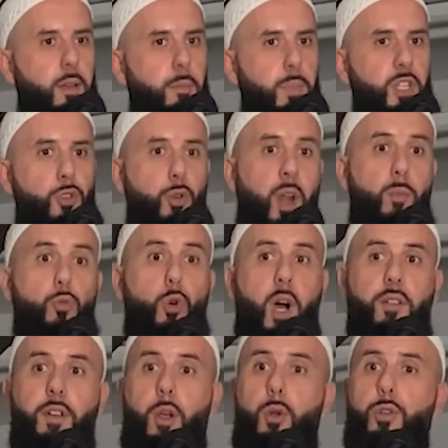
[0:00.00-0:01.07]
Parce que l'amour,
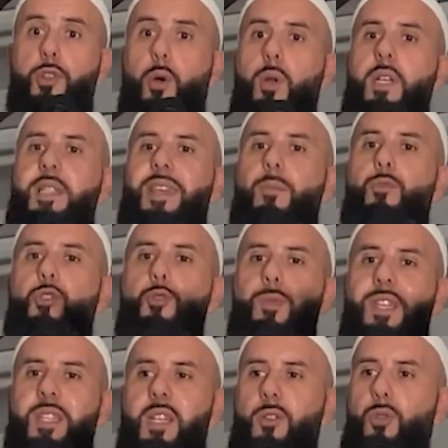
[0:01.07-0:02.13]
avec le temps, il
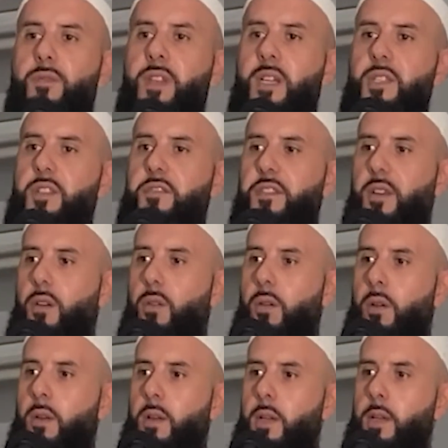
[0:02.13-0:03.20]
s'amenuise, il devient différent.
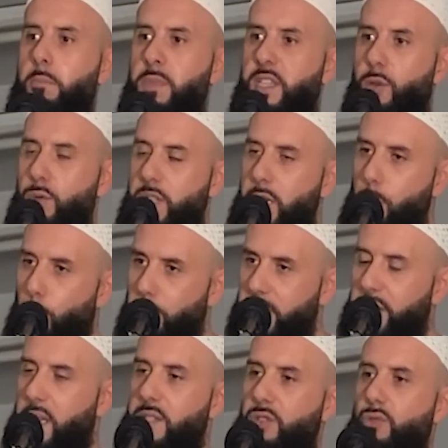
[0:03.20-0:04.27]
Mais c'est aussi
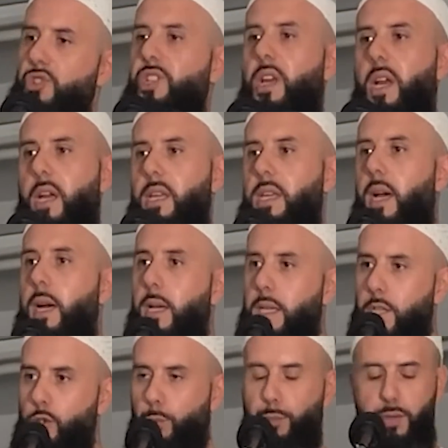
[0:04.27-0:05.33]
l'obligation shari'a
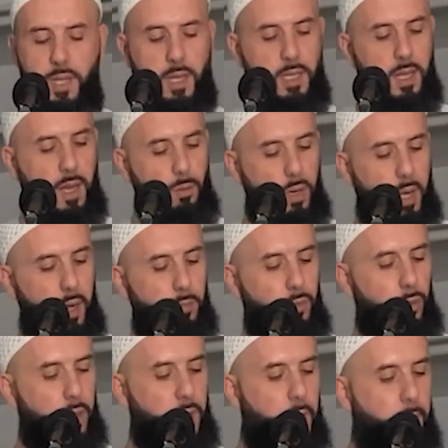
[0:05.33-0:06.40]
qui nous pousse à cela,
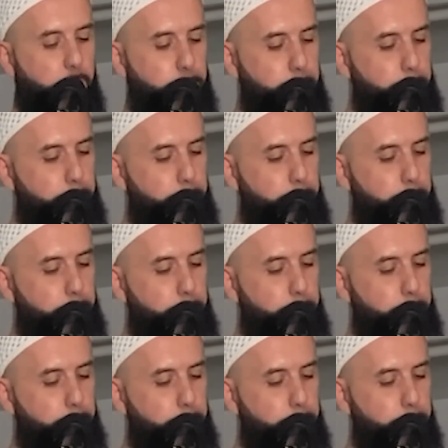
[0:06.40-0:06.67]
walhamdulillah.